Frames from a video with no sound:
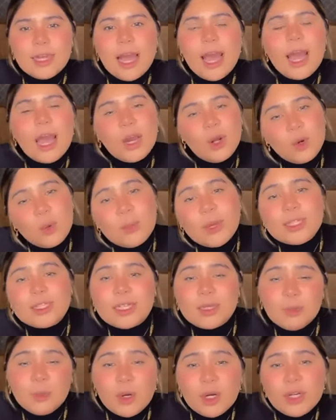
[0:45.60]
en un
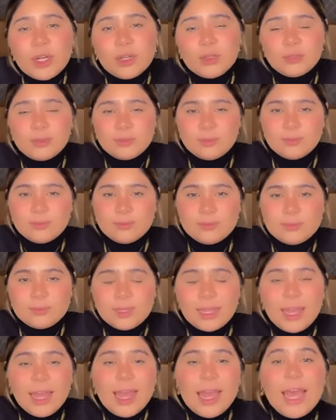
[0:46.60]
matrimonio.
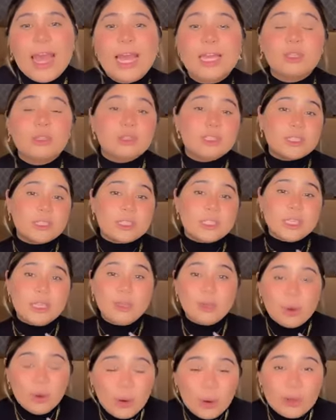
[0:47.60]
Entonces, si
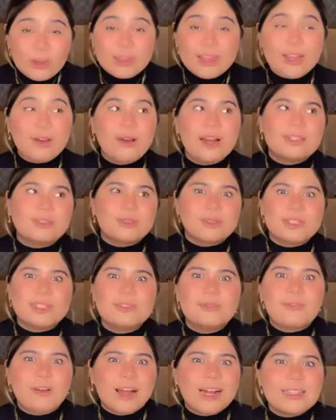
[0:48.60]
yo digo las
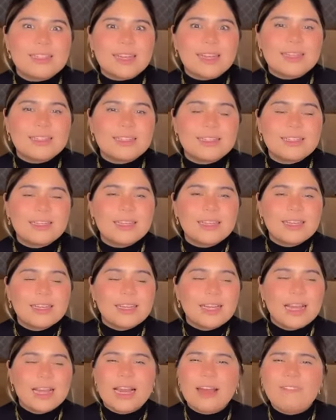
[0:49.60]
cosas falsas,
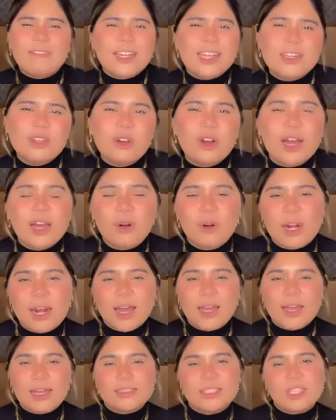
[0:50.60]
la verdad no gano
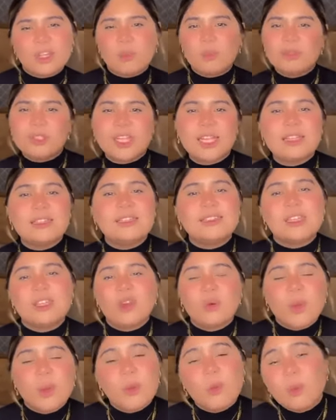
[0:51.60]
nada. Así como ustedes dicen, yo
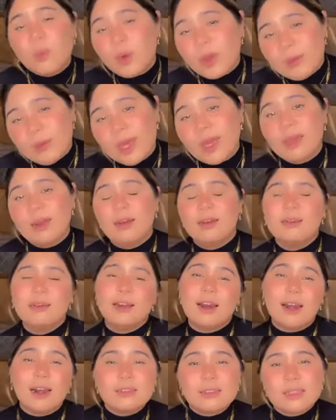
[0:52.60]
vivo muy bien,
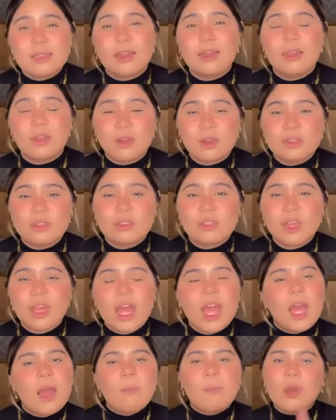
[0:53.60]
gracias a Dios.
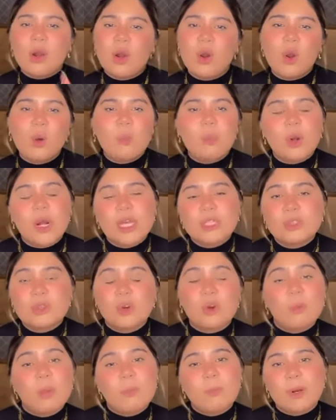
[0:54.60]
Pero no por eso
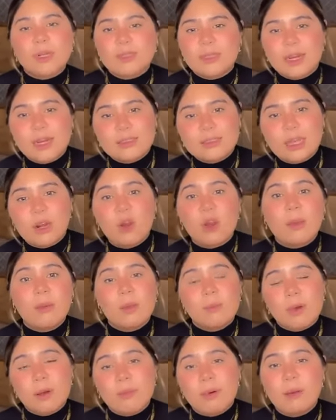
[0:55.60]
no me pertenece lo que mi
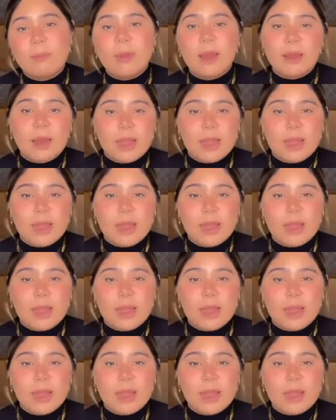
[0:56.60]
papá me ha.